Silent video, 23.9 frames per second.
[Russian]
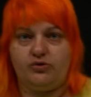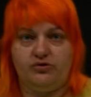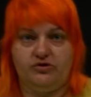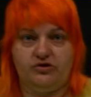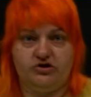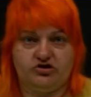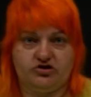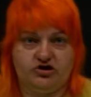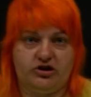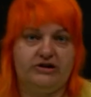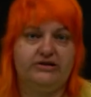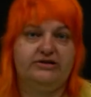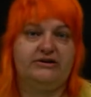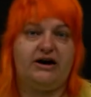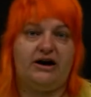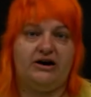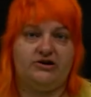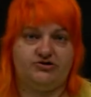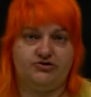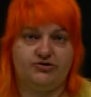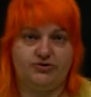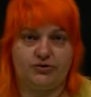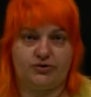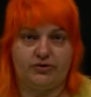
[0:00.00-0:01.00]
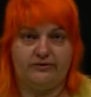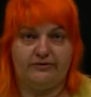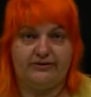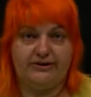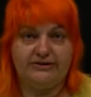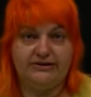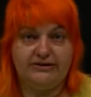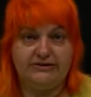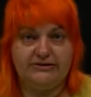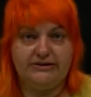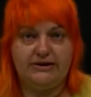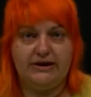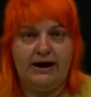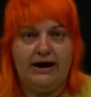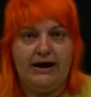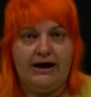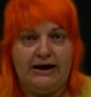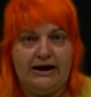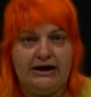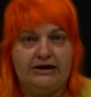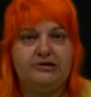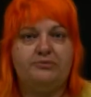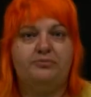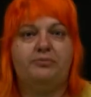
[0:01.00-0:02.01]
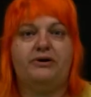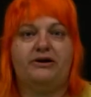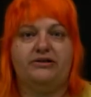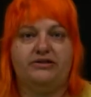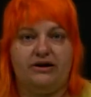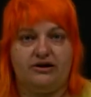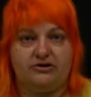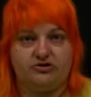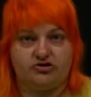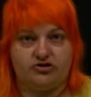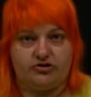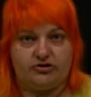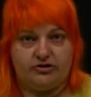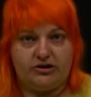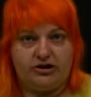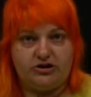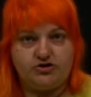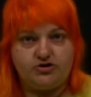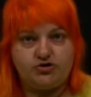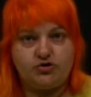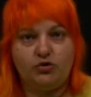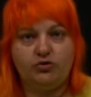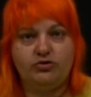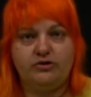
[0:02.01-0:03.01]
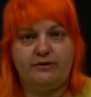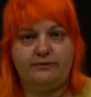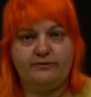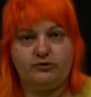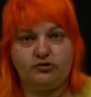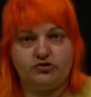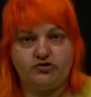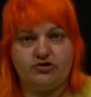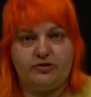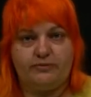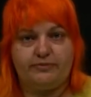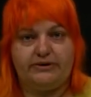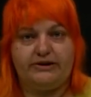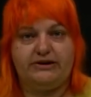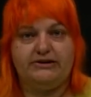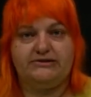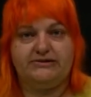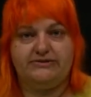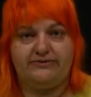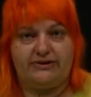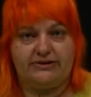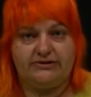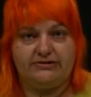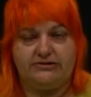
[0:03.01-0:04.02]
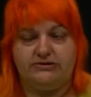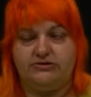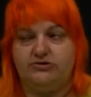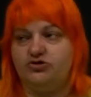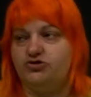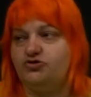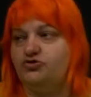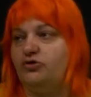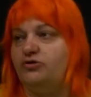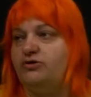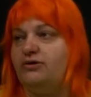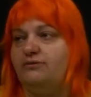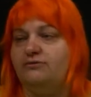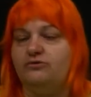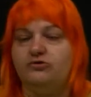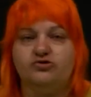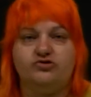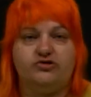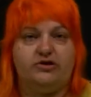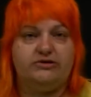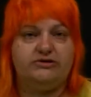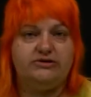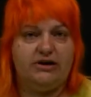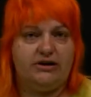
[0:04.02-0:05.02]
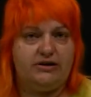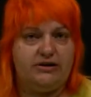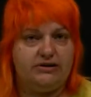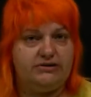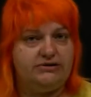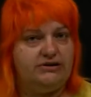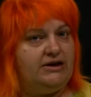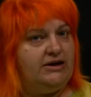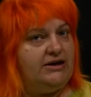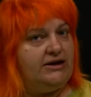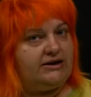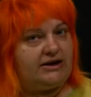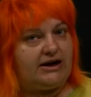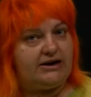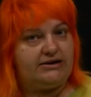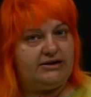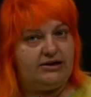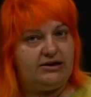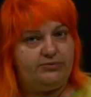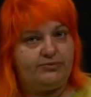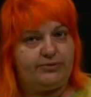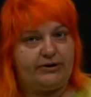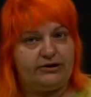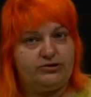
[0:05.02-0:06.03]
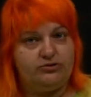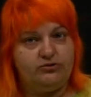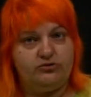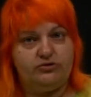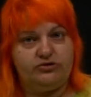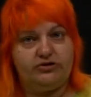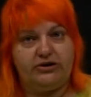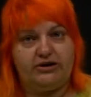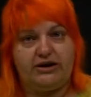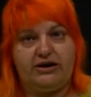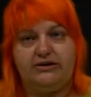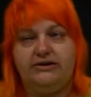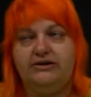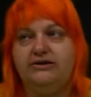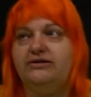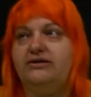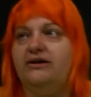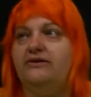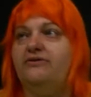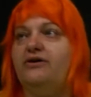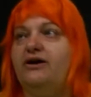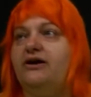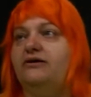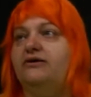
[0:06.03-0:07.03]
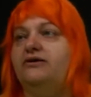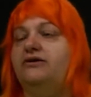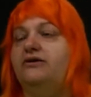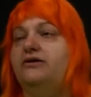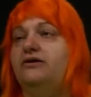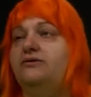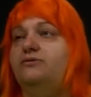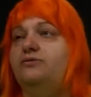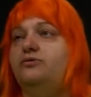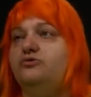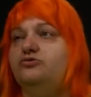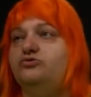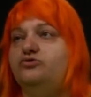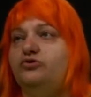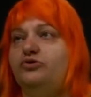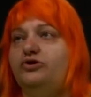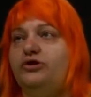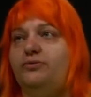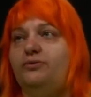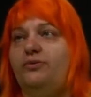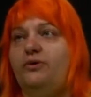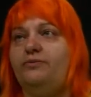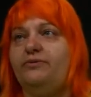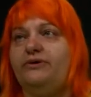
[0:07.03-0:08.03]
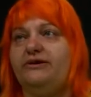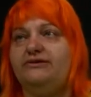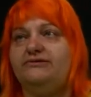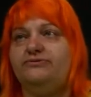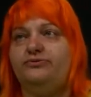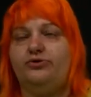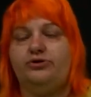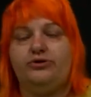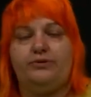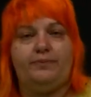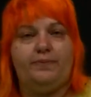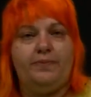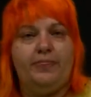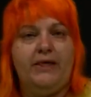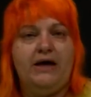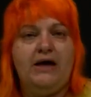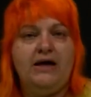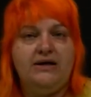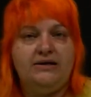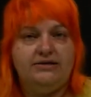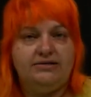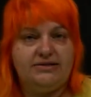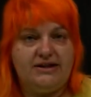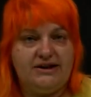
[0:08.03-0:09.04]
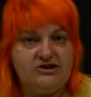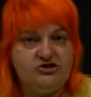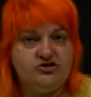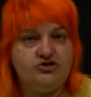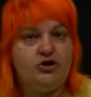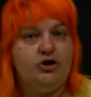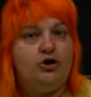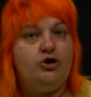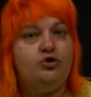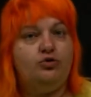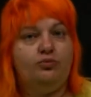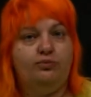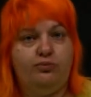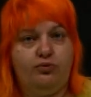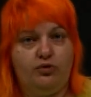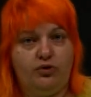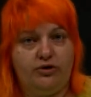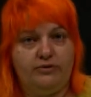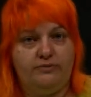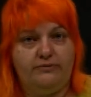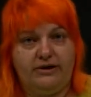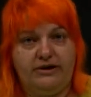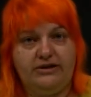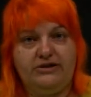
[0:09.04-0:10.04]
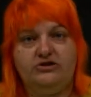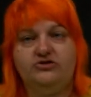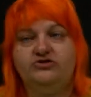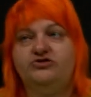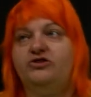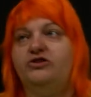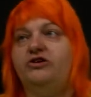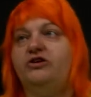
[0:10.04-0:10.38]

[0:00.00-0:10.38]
решает каждый руководитель, это продакшн, да, что нам нужно производить, что нам нужно делать, какие продукты, какие товары или услуги мы производим. Дальше любой менеджер также